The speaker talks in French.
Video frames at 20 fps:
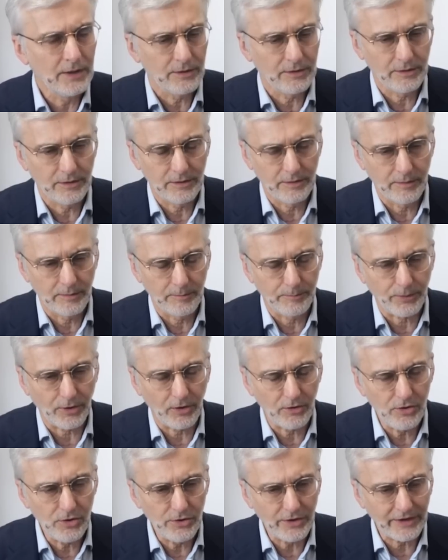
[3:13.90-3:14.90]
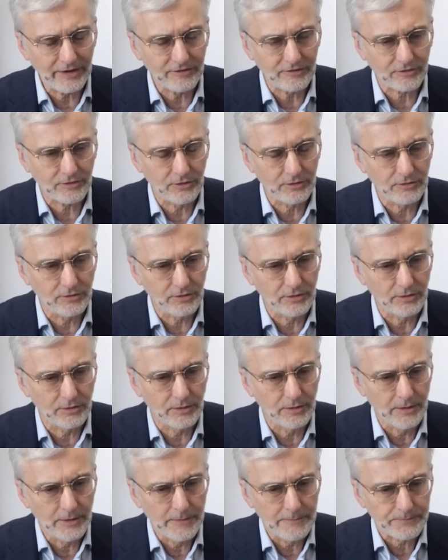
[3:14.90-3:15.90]
euh, prendre le risque
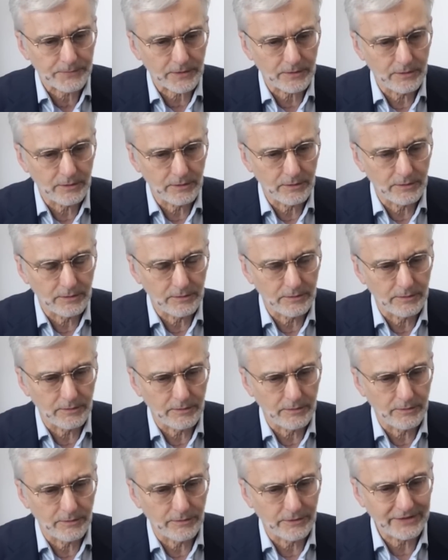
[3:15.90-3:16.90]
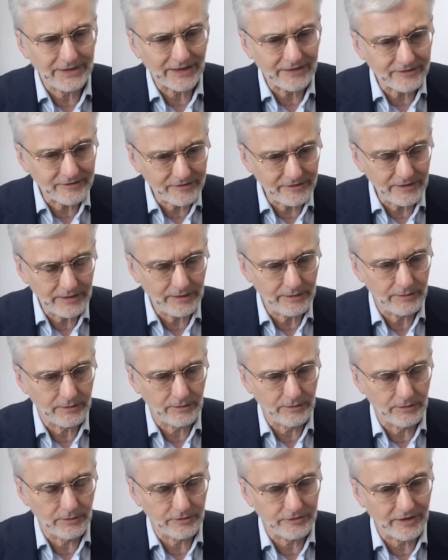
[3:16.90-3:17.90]
de euh, casser
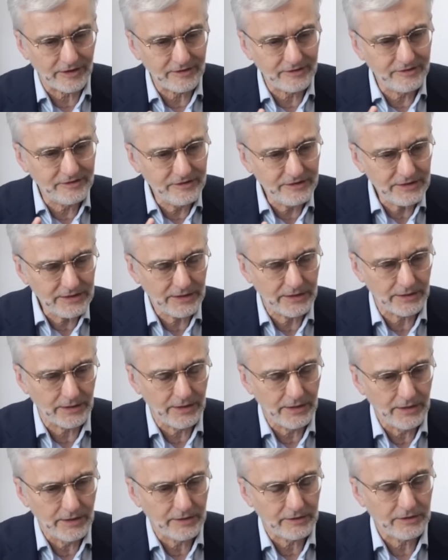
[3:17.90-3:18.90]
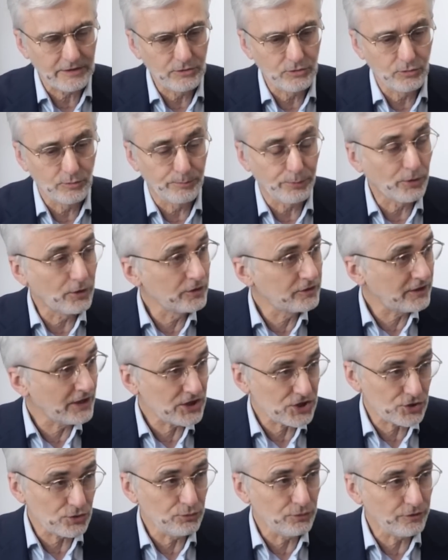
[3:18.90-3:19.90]
cette digue qui nous
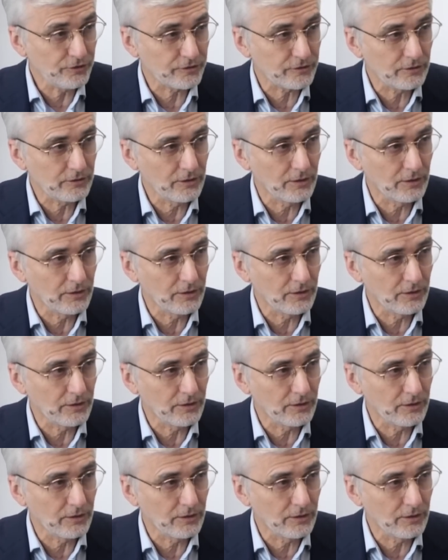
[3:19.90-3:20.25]
protège tous